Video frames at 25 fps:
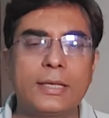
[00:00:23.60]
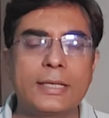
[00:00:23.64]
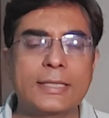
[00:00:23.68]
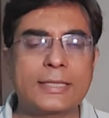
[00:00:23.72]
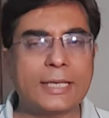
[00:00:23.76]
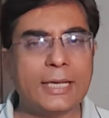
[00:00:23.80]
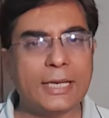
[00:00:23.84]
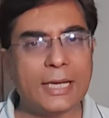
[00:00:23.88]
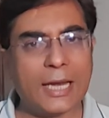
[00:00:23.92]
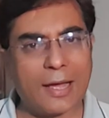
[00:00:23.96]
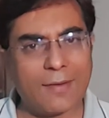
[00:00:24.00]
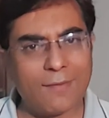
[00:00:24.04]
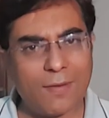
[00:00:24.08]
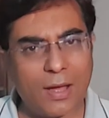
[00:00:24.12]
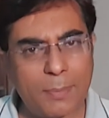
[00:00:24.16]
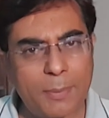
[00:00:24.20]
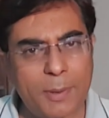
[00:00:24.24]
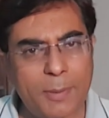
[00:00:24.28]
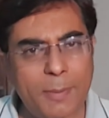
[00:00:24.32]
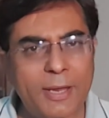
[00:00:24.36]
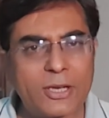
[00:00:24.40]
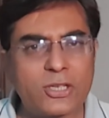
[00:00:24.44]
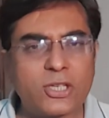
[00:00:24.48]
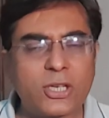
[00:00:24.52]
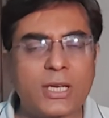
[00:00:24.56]
इसके अलावा
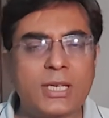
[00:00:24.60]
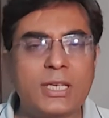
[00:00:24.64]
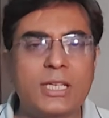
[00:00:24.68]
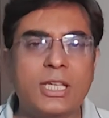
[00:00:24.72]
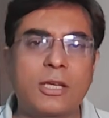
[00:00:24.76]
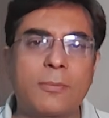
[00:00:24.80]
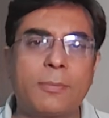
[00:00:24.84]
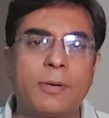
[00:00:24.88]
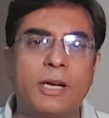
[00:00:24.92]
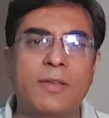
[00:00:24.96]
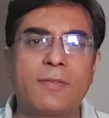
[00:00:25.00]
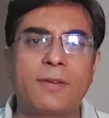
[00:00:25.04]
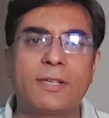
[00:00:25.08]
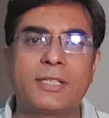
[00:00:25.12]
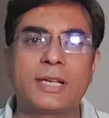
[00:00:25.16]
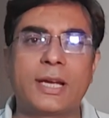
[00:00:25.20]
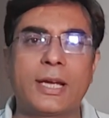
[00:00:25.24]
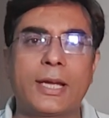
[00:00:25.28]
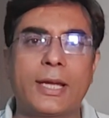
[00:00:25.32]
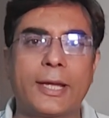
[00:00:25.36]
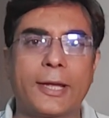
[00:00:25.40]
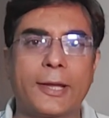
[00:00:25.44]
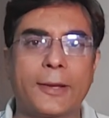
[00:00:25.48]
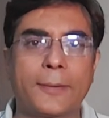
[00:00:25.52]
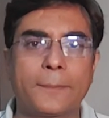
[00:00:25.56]
भी बेचैनी की बड़ी वजह
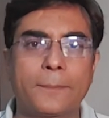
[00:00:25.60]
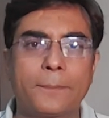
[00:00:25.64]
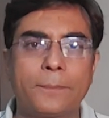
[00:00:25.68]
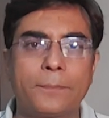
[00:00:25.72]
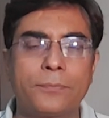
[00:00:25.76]
है